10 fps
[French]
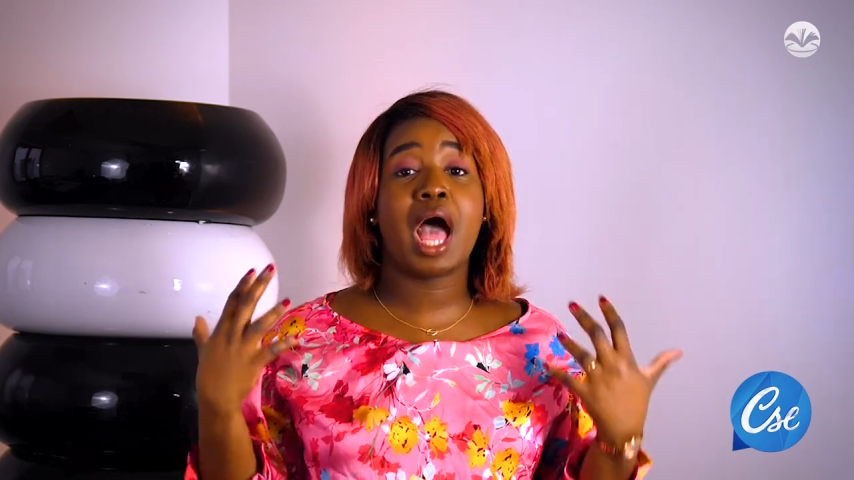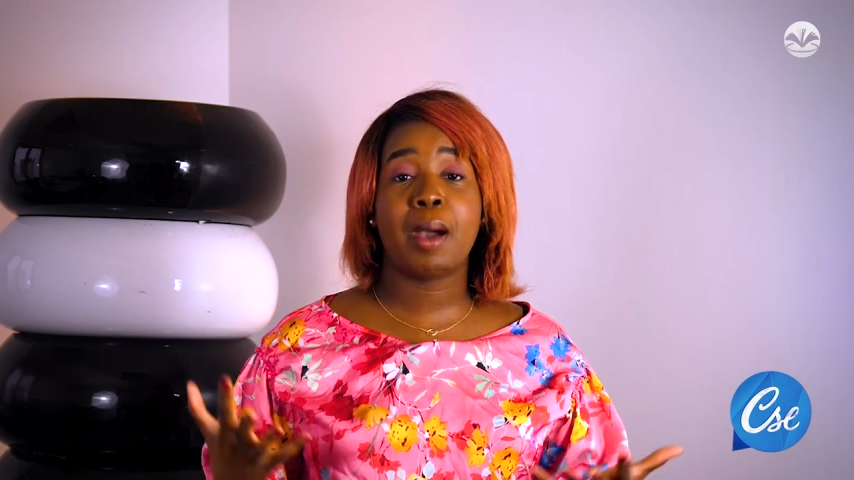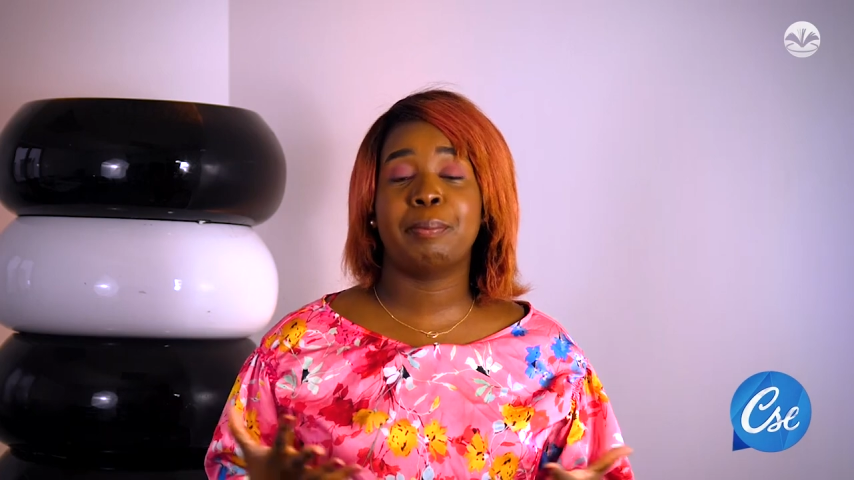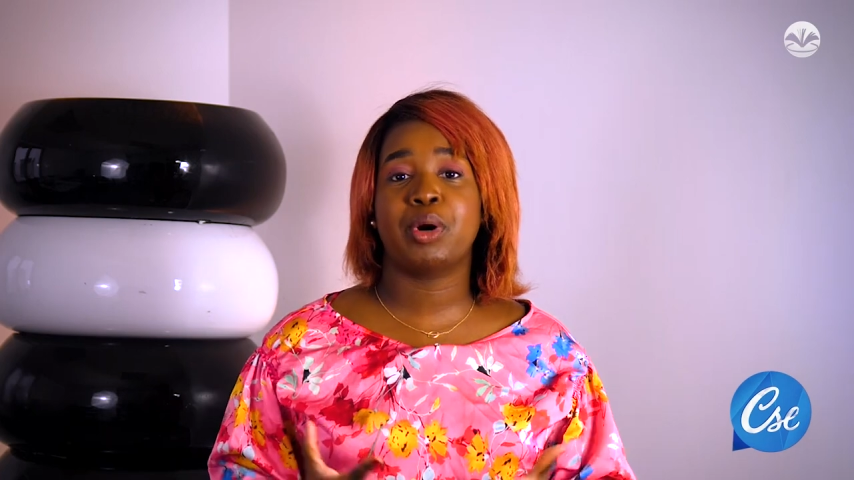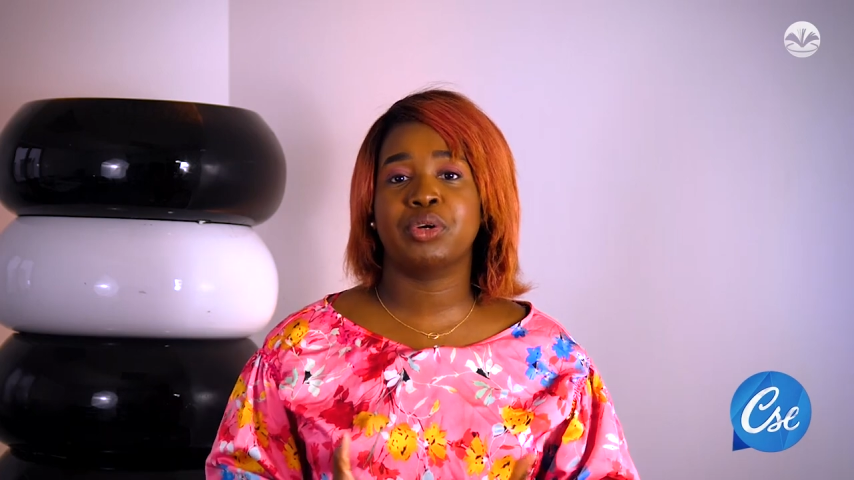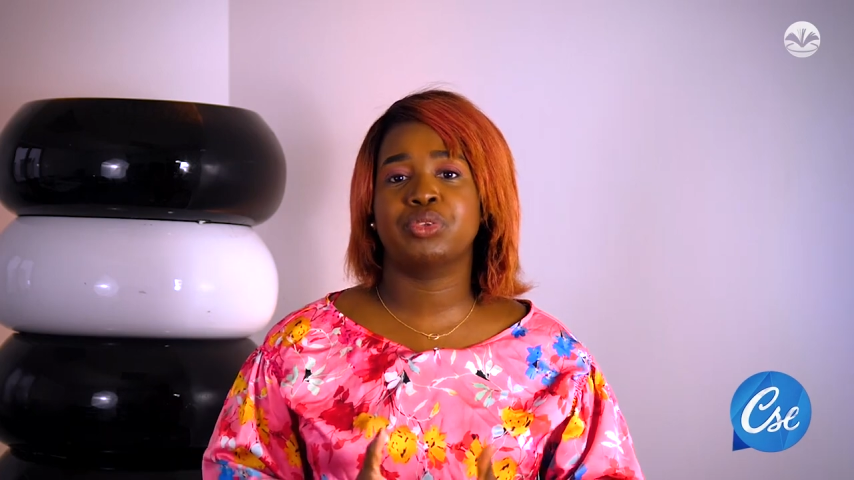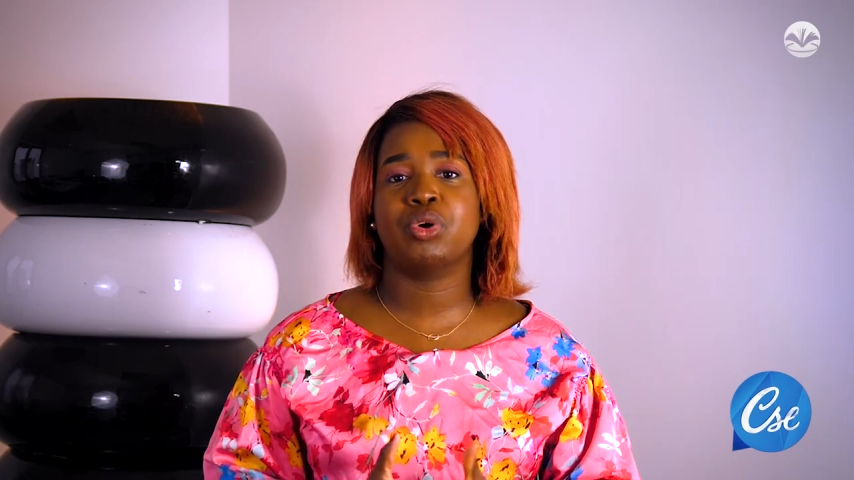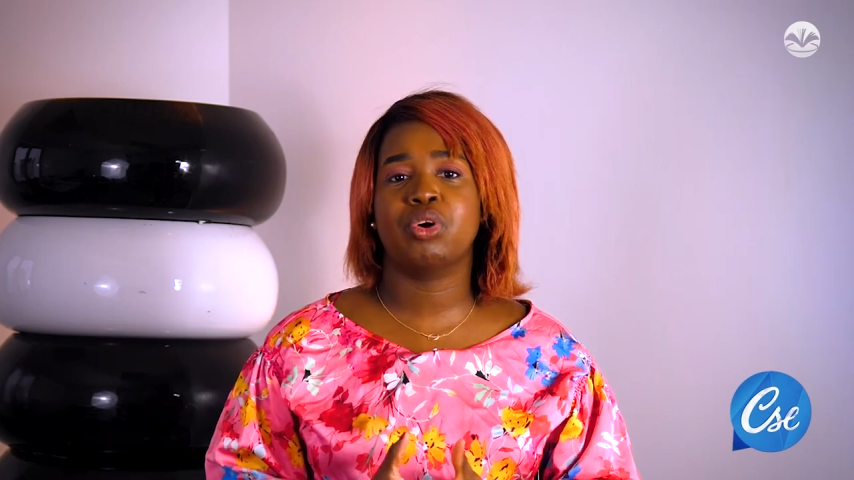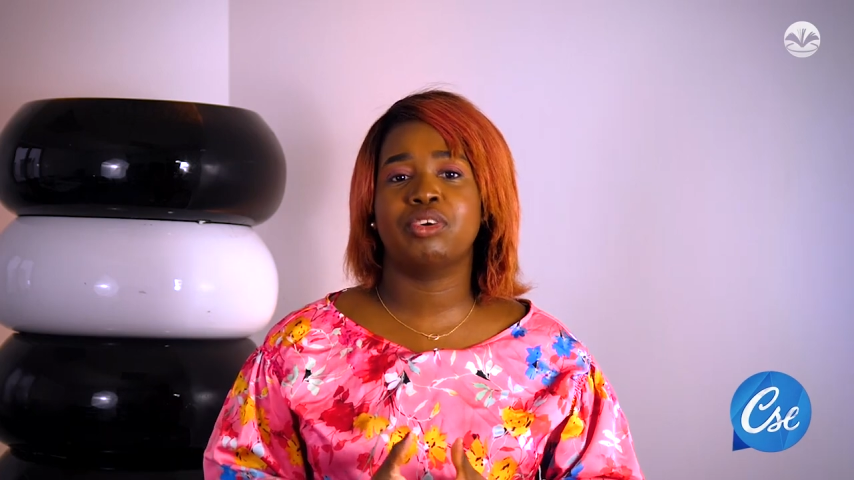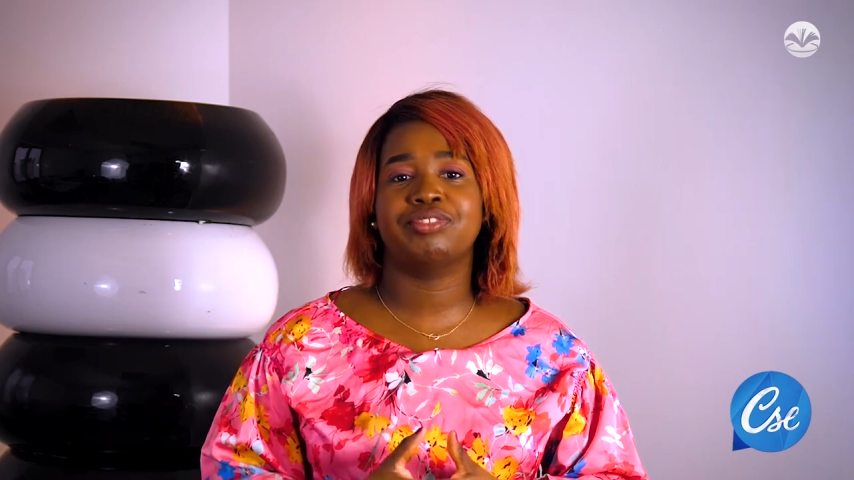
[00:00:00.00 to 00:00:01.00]

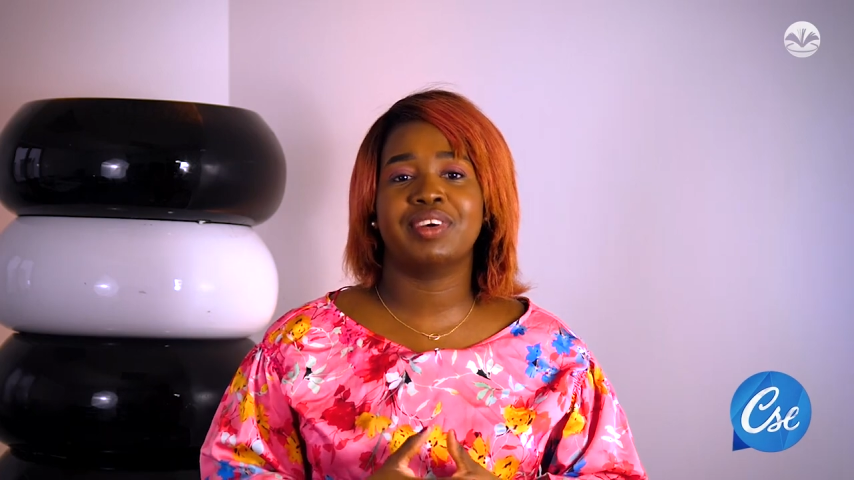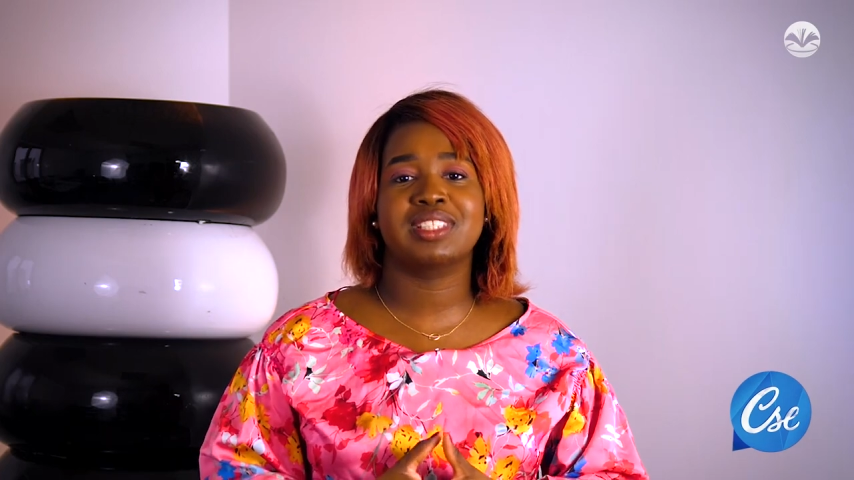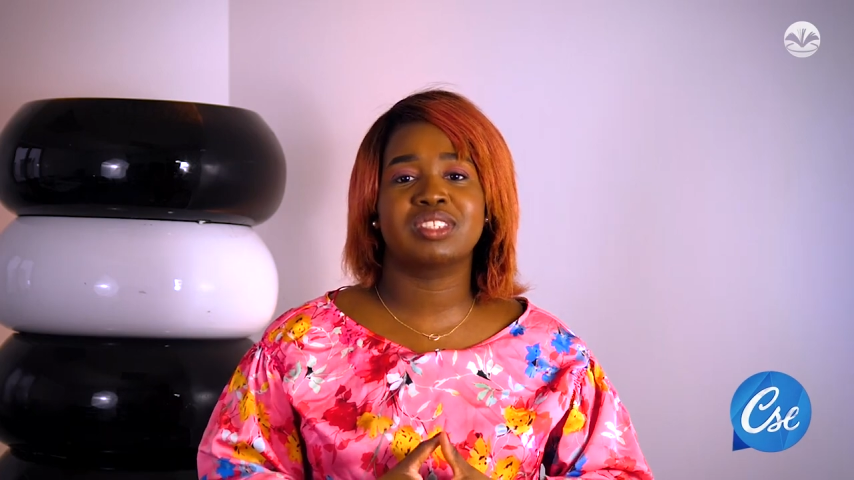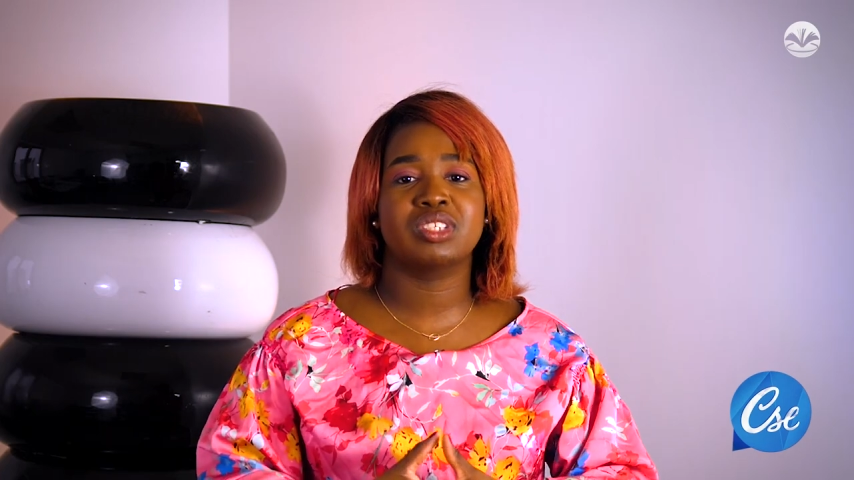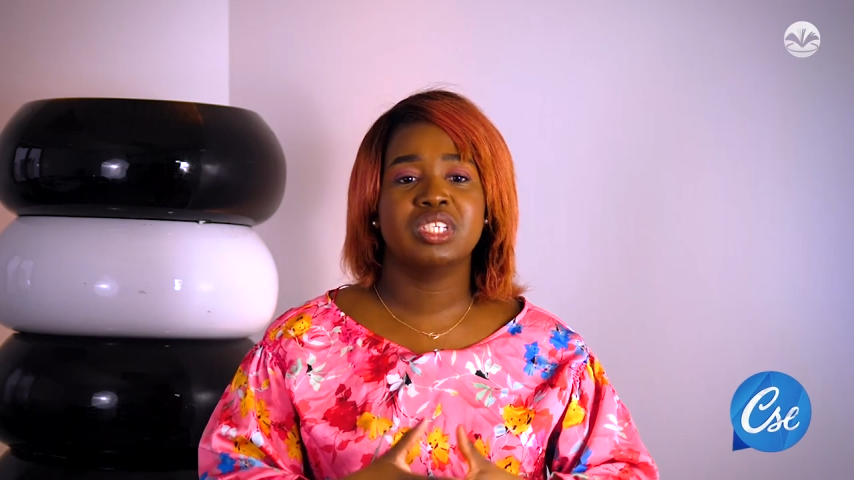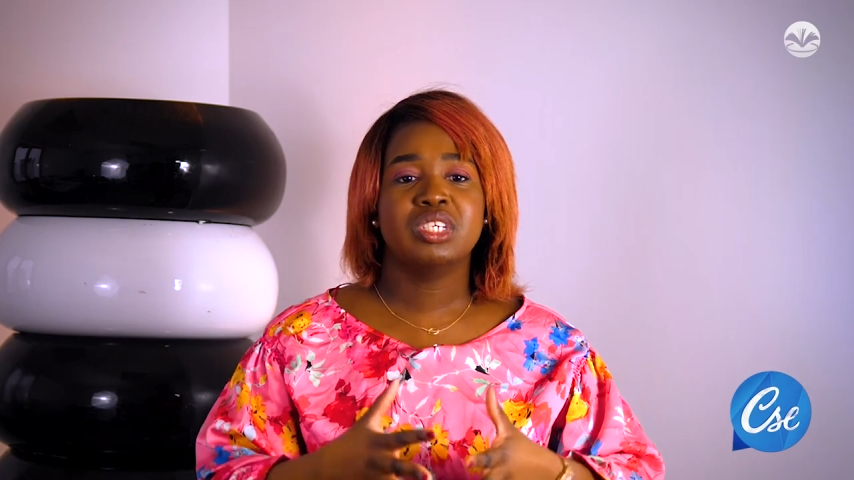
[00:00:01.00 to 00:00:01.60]
important en fait